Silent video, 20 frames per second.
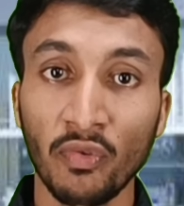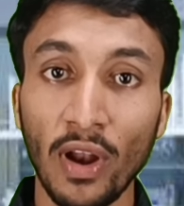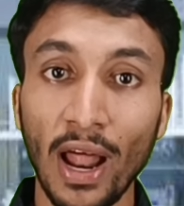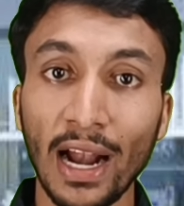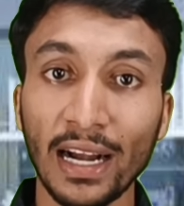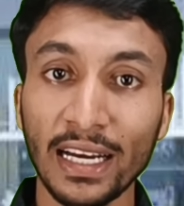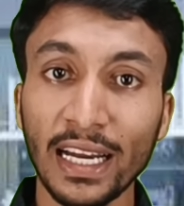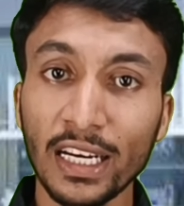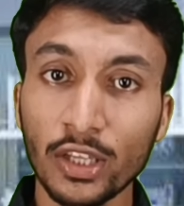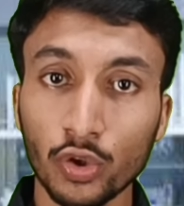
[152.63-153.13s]

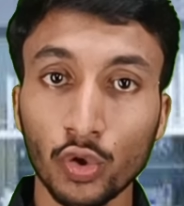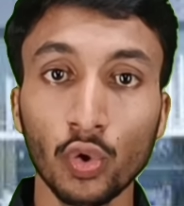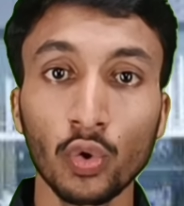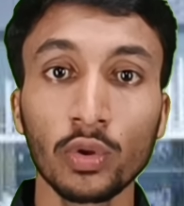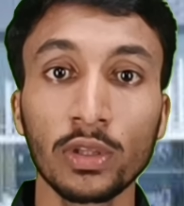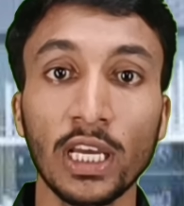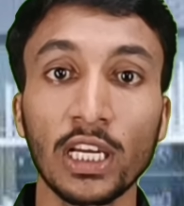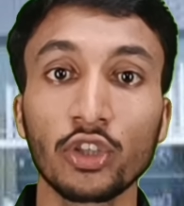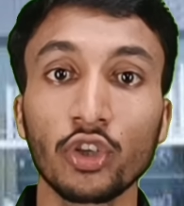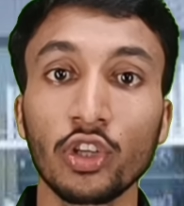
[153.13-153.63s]
ব্লাডের থ্রু
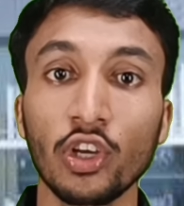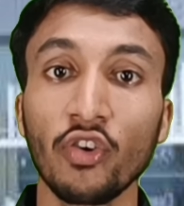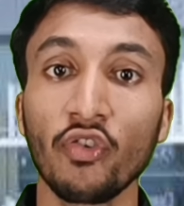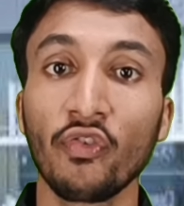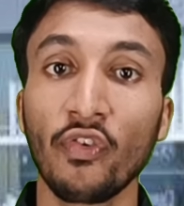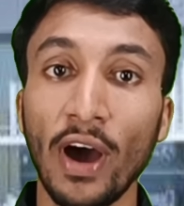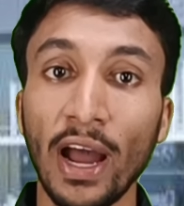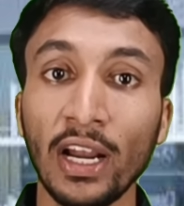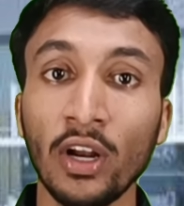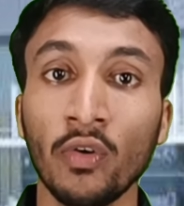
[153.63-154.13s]
দিয়ে যদি
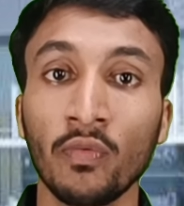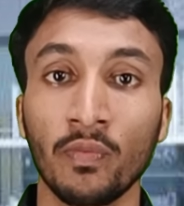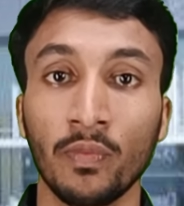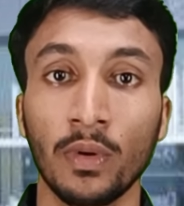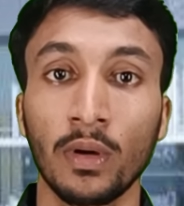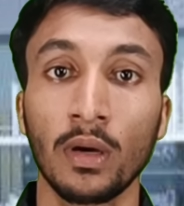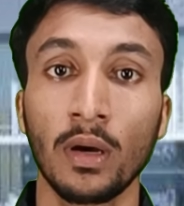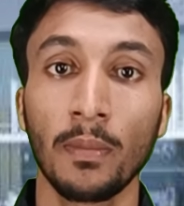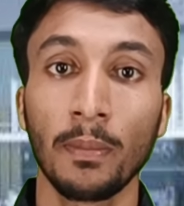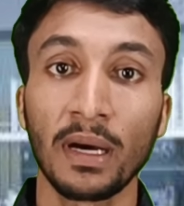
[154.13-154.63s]
ভ্যানম
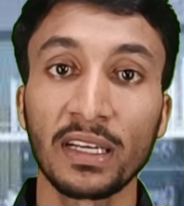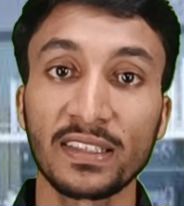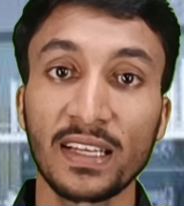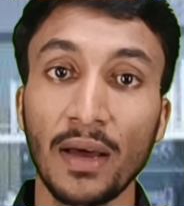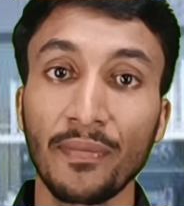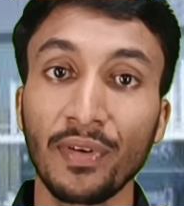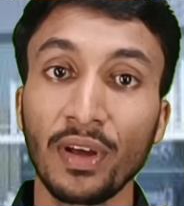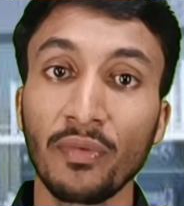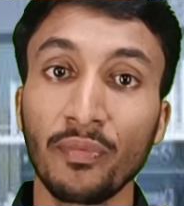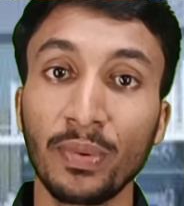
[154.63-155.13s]
বা
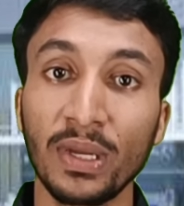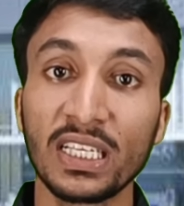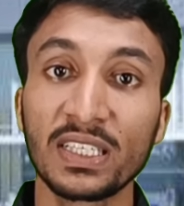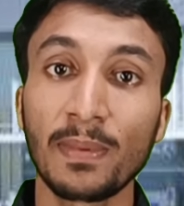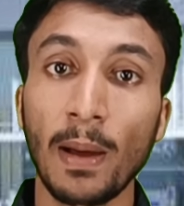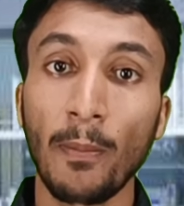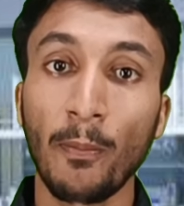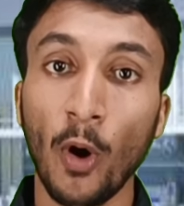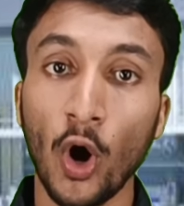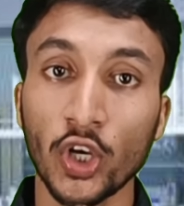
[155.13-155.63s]
সাপের বিষ
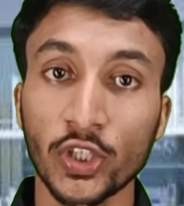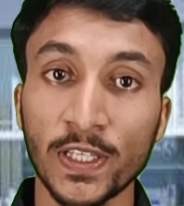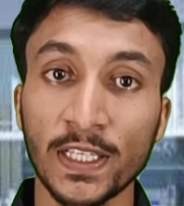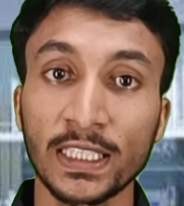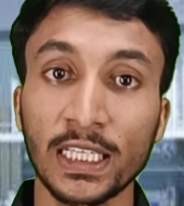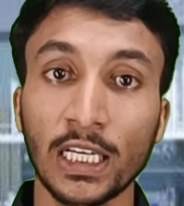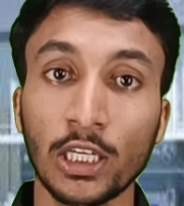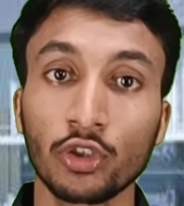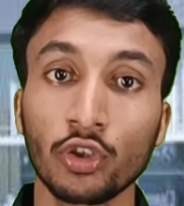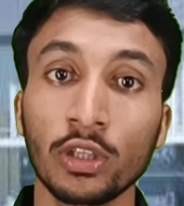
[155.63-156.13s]
বা পয়জন
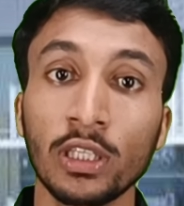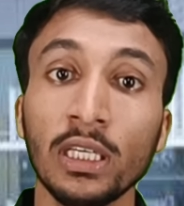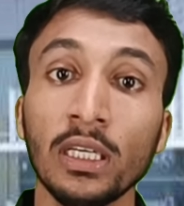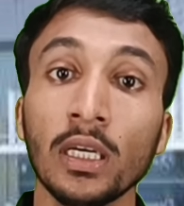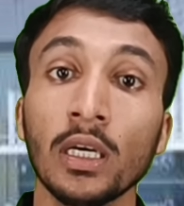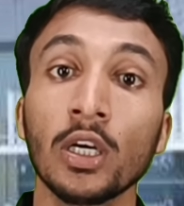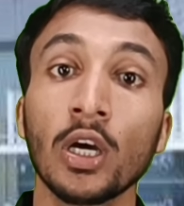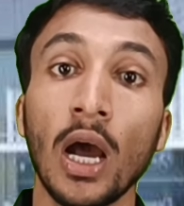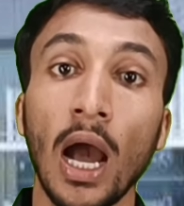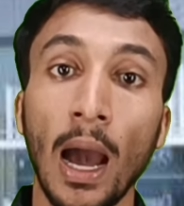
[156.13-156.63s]
যেটা যদি
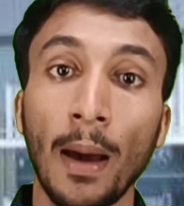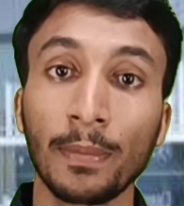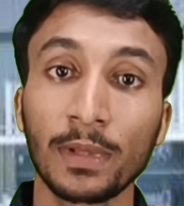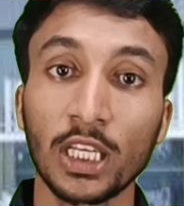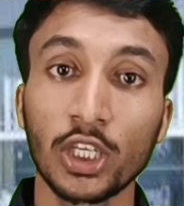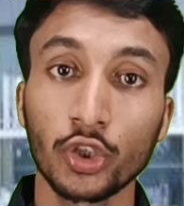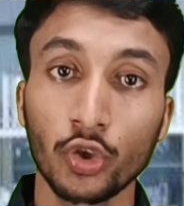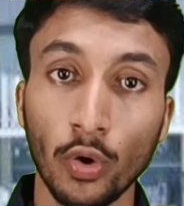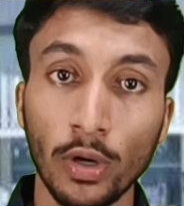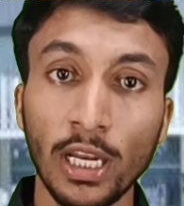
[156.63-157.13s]

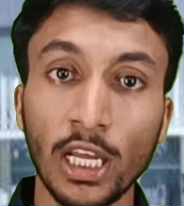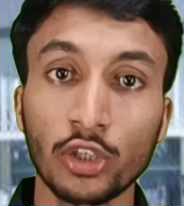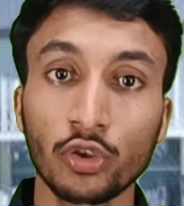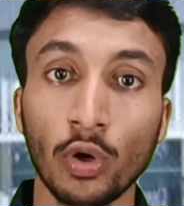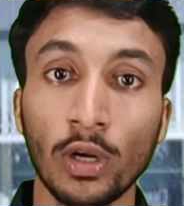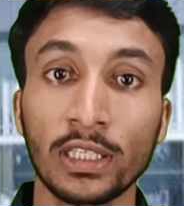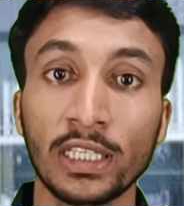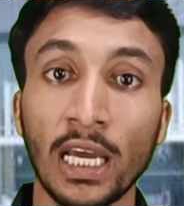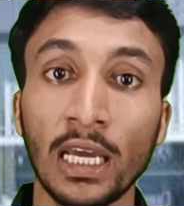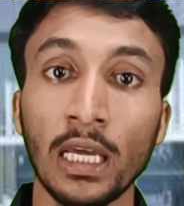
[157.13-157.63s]
আমাদের শরীরে
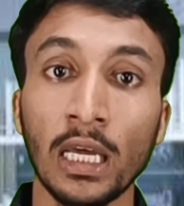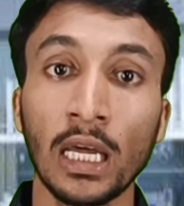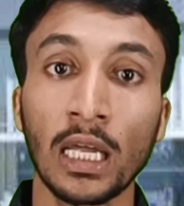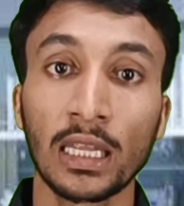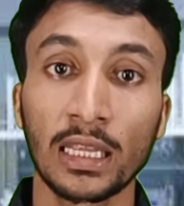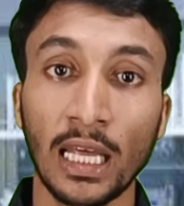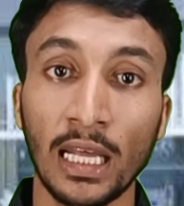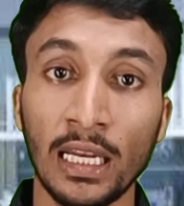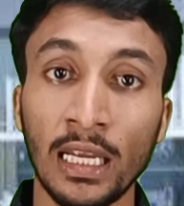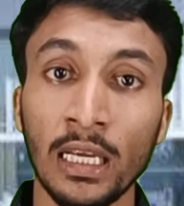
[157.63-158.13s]
চলে যায়
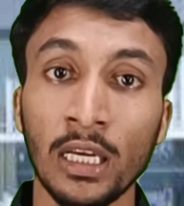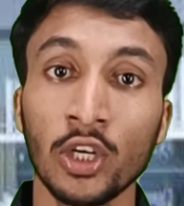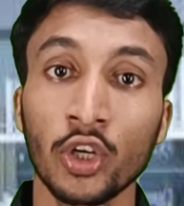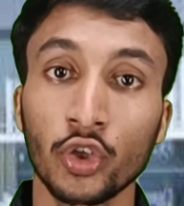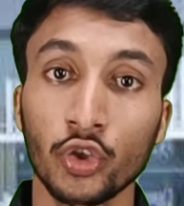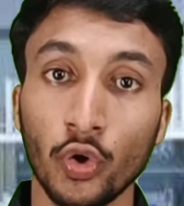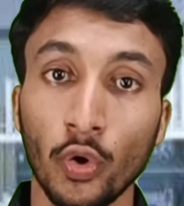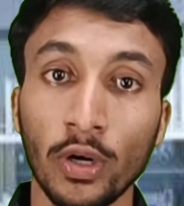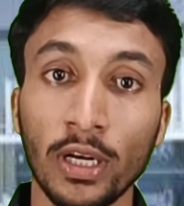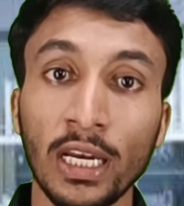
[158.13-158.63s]
তাহলে
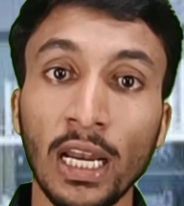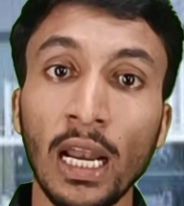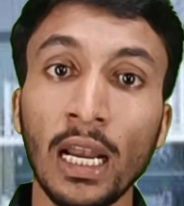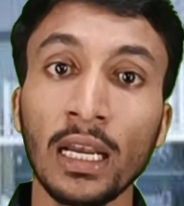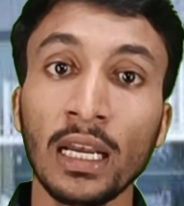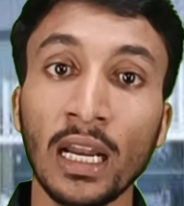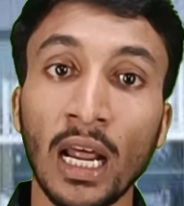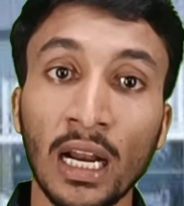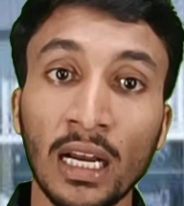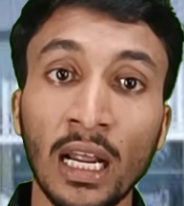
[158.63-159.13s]
শরীরের
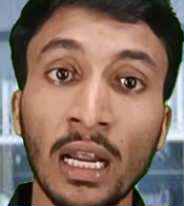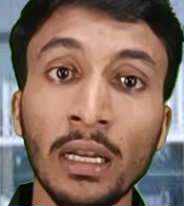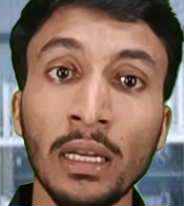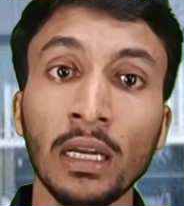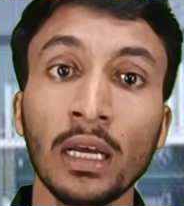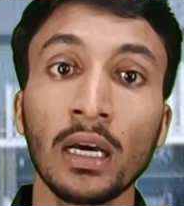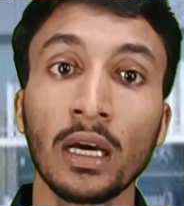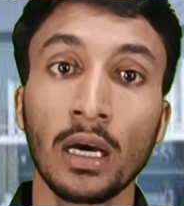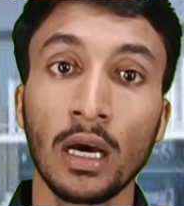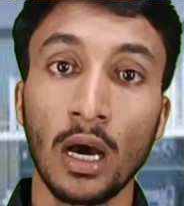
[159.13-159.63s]
নানান
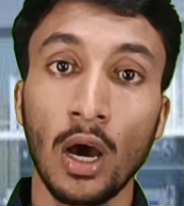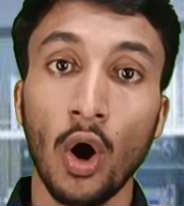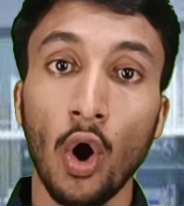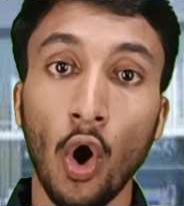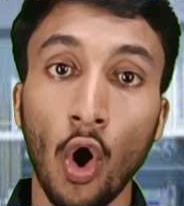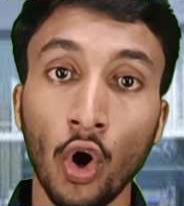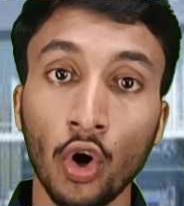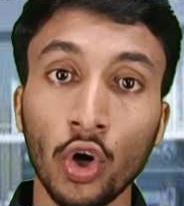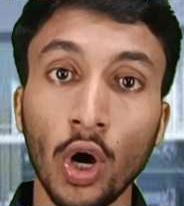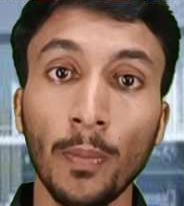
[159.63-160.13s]

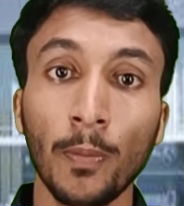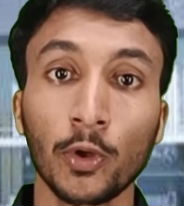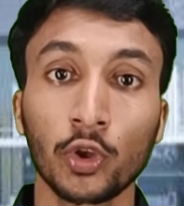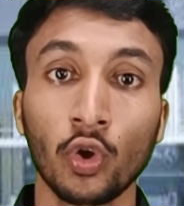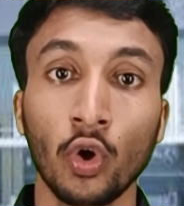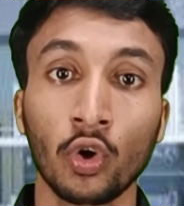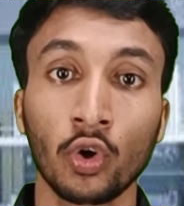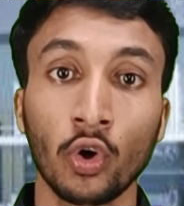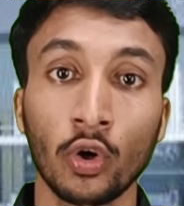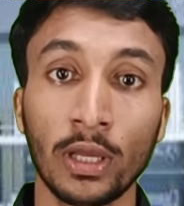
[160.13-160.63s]
অঙ্গ
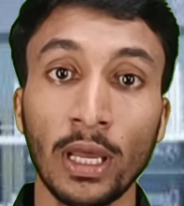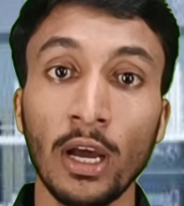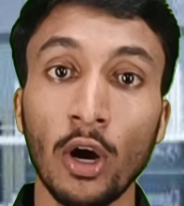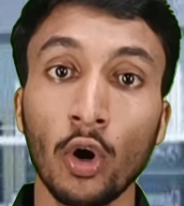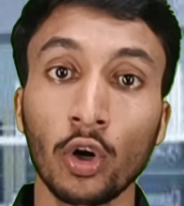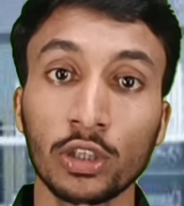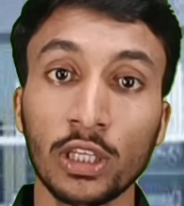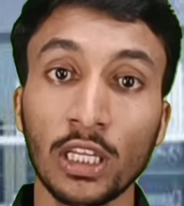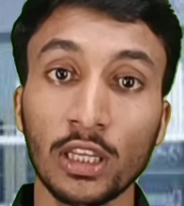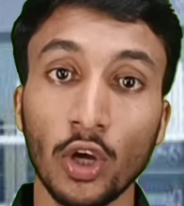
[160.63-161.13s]
প্রত্যঙ্গকে
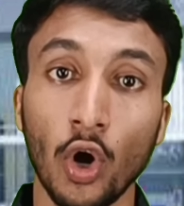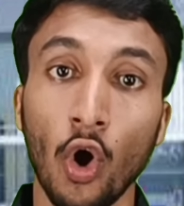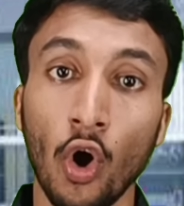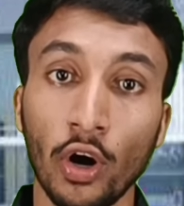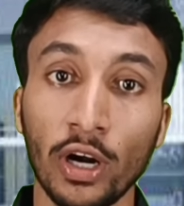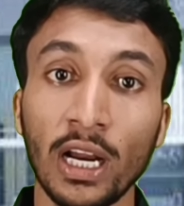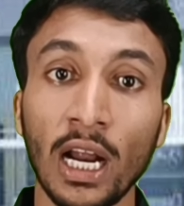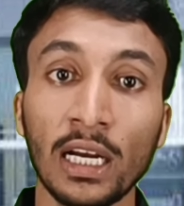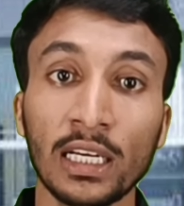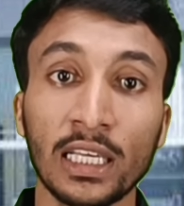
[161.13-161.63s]
অর্থাৎ
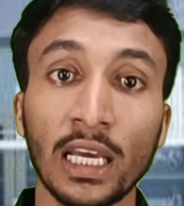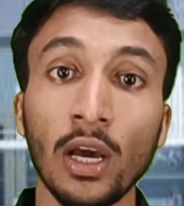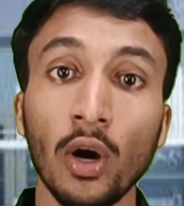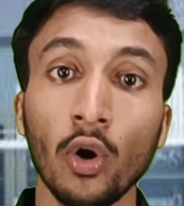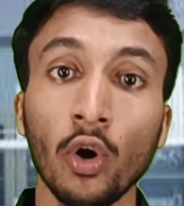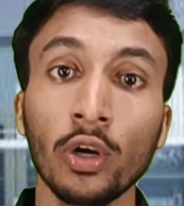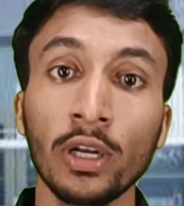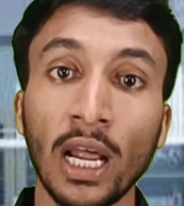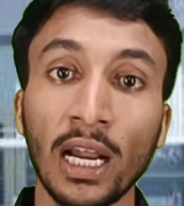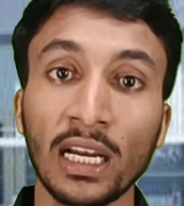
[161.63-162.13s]
অর্গানকে
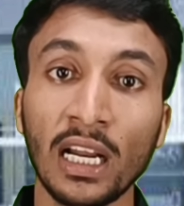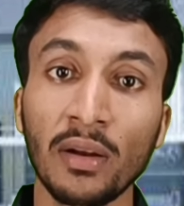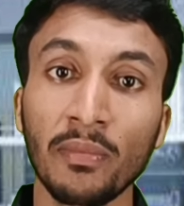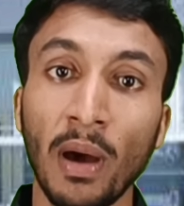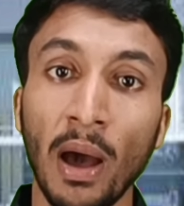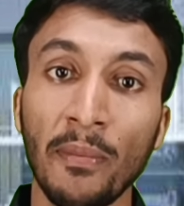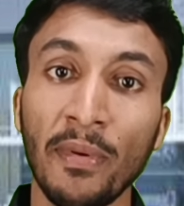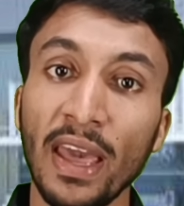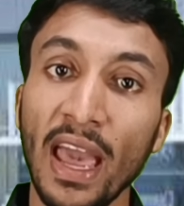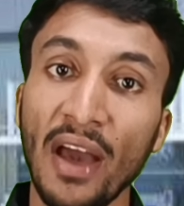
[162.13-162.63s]
ও
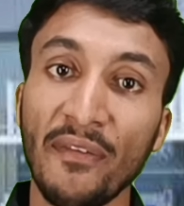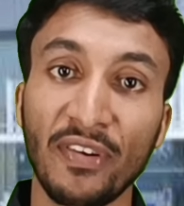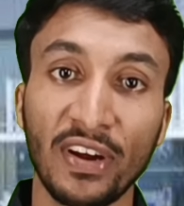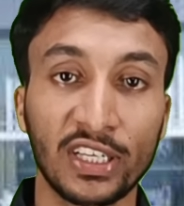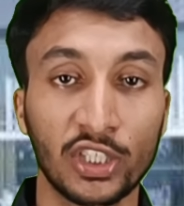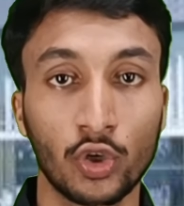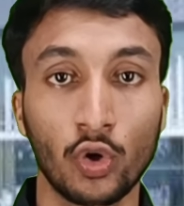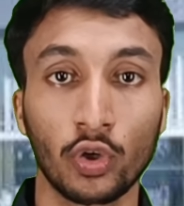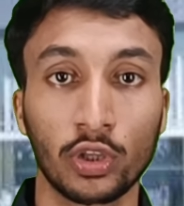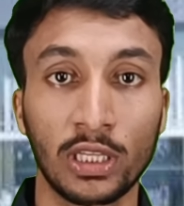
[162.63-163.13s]
নানানভাবে
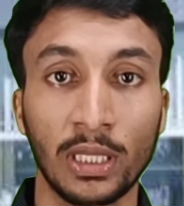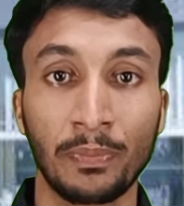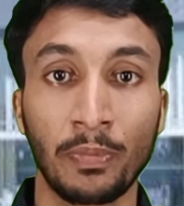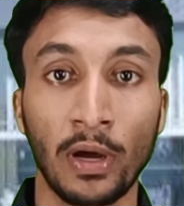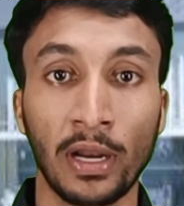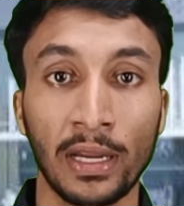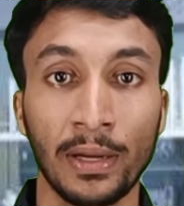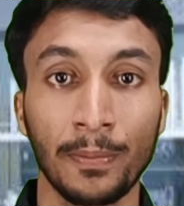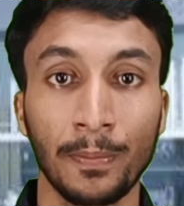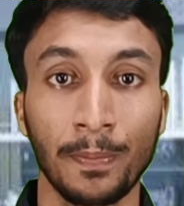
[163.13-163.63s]
এফেক্ট করতে
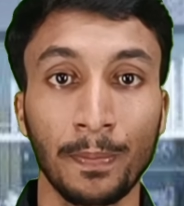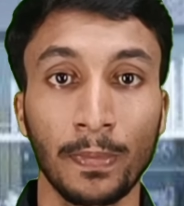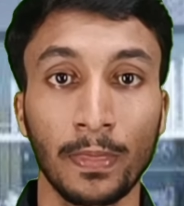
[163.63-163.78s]
পারে